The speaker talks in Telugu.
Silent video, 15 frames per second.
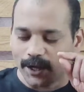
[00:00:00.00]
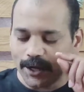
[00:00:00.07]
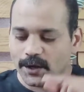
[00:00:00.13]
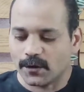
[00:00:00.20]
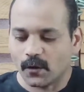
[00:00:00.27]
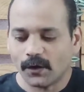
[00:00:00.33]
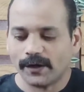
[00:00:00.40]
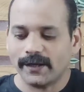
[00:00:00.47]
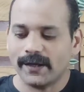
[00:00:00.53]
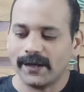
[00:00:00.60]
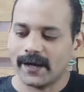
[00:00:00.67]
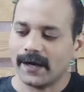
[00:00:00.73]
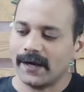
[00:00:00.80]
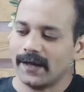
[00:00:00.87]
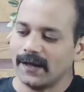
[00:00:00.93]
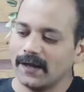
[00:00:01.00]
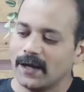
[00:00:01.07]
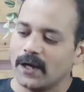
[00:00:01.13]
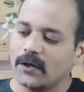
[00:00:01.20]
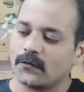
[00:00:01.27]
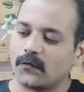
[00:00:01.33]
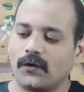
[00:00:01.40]
ఇంకొకటి ఇక్కడ
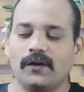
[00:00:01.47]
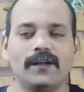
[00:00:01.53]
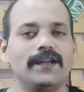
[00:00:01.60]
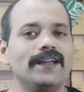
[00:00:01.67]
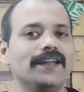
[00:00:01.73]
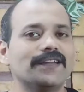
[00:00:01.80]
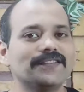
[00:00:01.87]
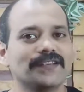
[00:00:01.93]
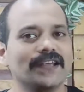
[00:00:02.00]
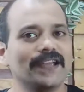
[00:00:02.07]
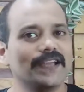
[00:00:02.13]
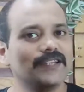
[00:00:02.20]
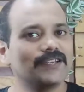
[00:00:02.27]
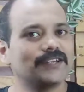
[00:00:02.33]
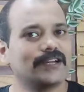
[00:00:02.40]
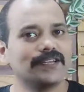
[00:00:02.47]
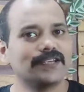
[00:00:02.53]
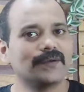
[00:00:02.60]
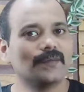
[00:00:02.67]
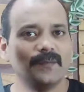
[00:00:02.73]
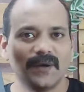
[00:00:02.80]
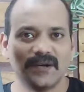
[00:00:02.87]
ట్వెల్వ్ ఇయర్స్ ఏజ్డ్ అని
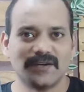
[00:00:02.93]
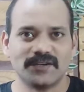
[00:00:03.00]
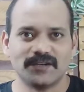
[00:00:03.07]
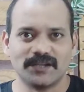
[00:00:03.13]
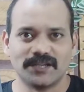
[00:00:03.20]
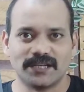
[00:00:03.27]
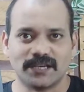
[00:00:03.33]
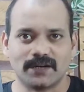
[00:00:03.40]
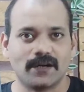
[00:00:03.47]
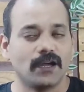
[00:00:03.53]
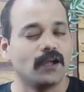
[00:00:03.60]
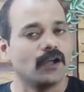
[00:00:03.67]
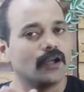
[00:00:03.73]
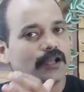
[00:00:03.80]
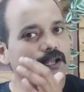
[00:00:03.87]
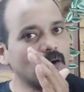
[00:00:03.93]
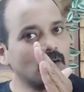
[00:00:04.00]
చెప్పి మెన్షన్ చేశారు అంటే